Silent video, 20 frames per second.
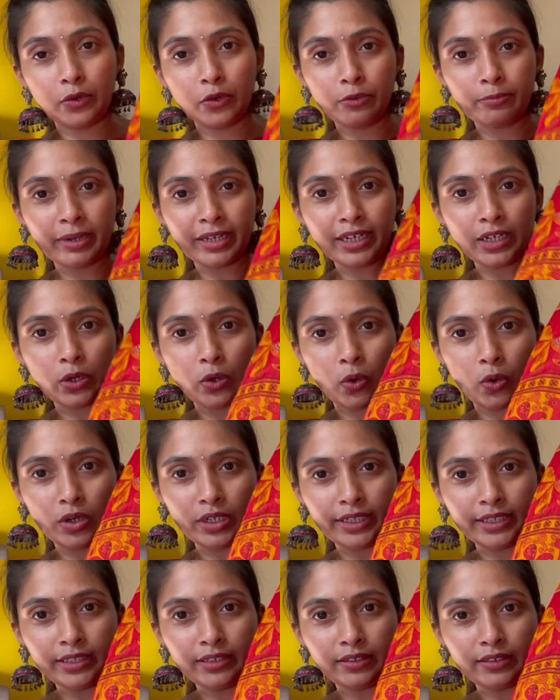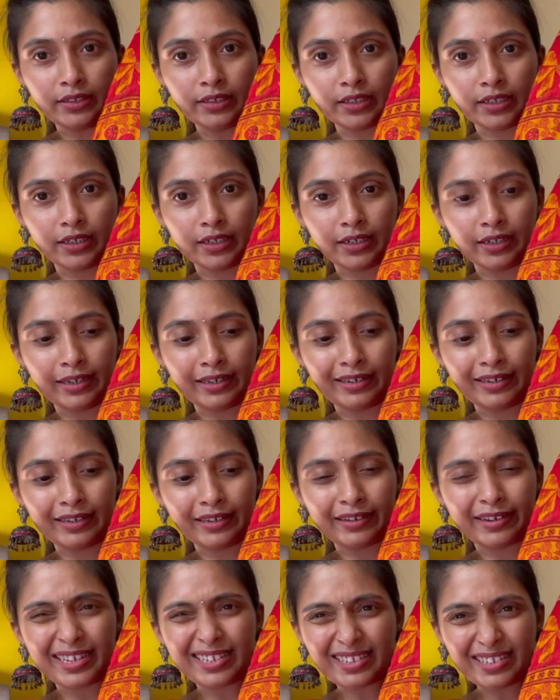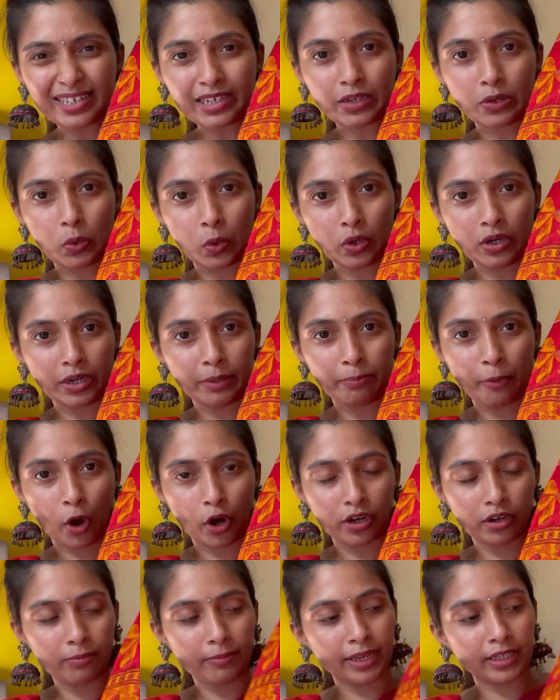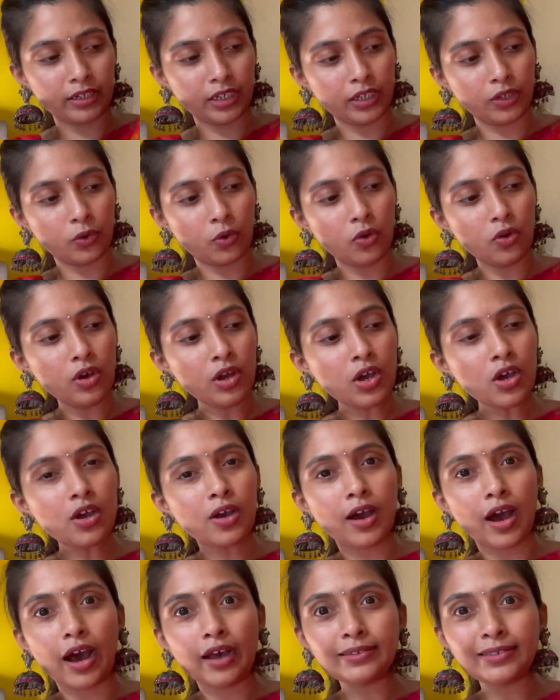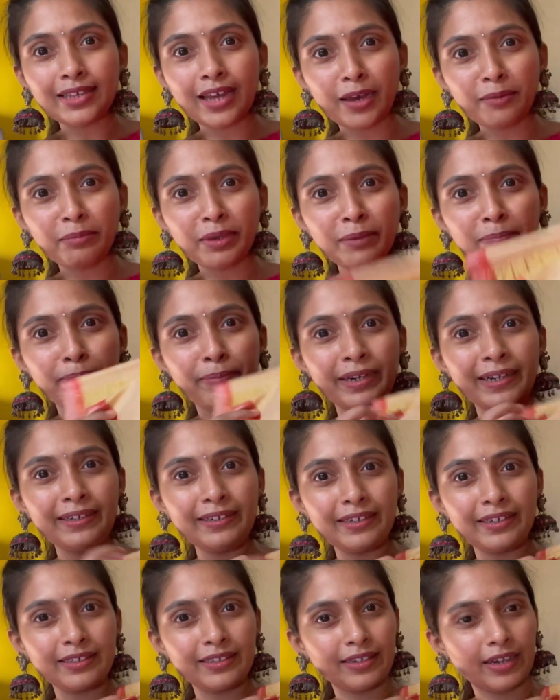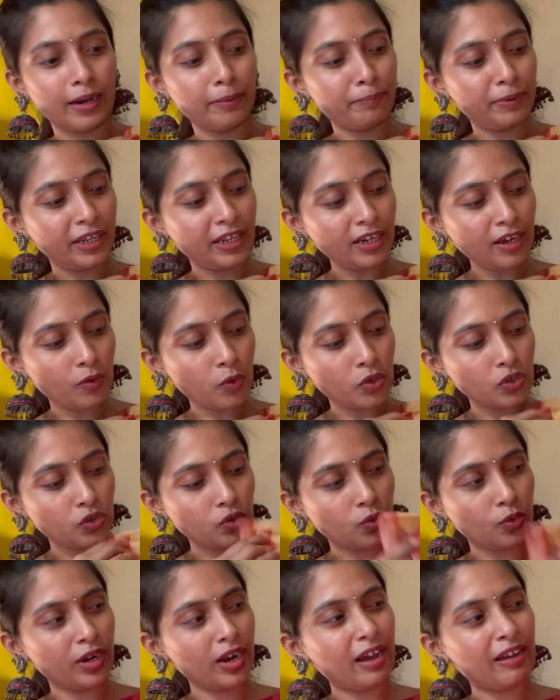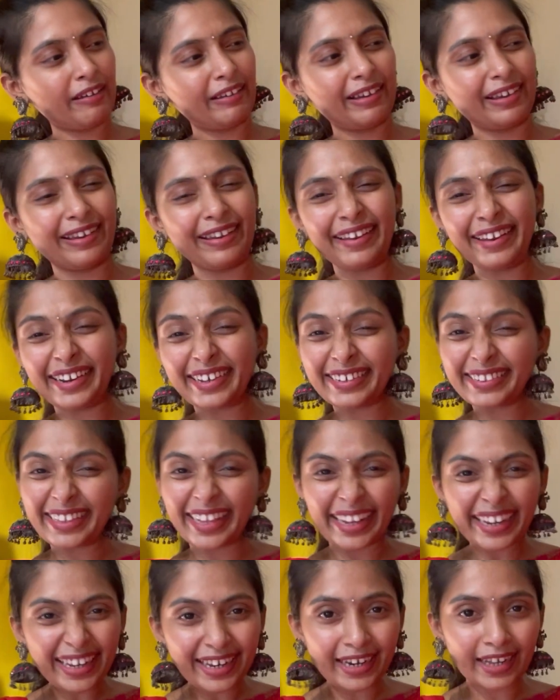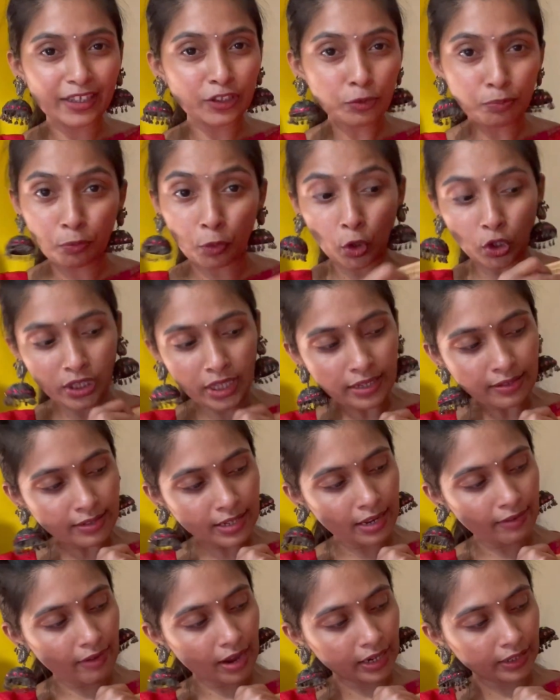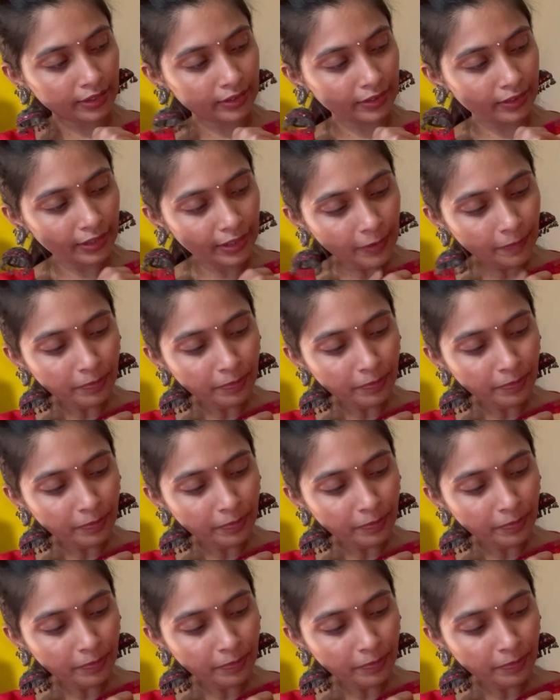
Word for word: ஒரு மாதிரி கோல்டன் ரஸ்டிக் கோல்டு பார்டர் மாதிரி இருக்கும் அசாமி பிரிண்ட் அப்படின்னு அவங்க சொன்னாங்க எனக்கு தெரியல இது போத்தீஸில் வாங்கினது